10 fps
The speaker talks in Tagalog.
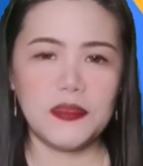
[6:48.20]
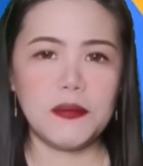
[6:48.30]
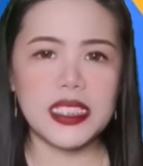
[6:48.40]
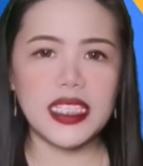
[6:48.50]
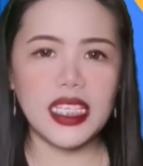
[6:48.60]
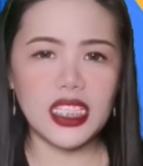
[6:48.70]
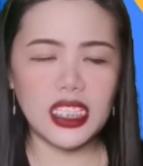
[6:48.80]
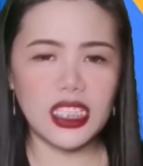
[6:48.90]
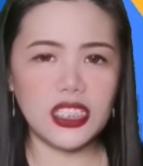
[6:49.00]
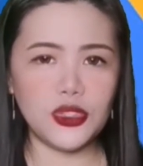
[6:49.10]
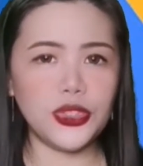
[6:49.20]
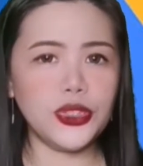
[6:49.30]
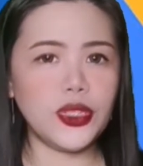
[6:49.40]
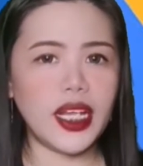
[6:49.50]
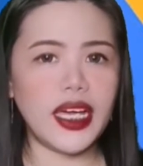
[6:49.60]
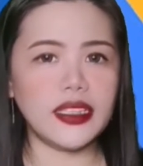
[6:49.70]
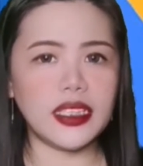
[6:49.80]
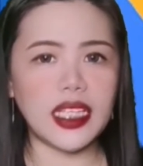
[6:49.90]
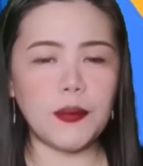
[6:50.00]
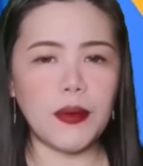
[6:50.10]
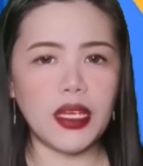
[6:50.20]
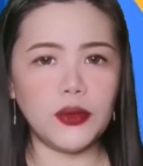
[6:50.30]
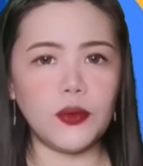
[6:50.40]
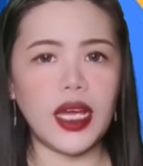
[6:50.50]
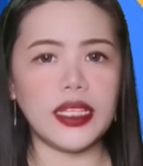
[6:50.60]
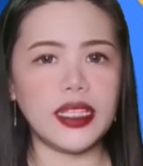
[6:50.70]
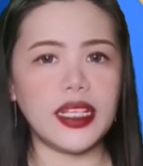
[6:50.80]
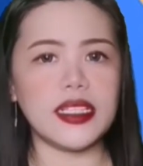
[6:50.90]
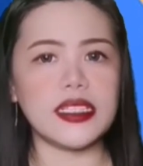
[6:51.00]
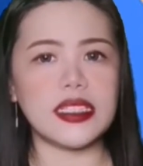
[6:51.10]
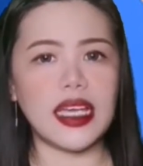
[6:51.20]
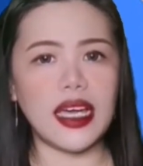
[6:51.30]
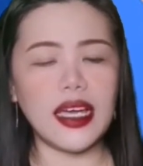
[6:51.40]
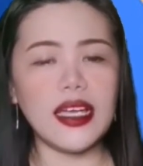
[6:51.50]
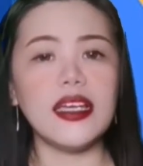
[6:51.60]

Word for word: Basta i-sure nyo lang na tama yung address na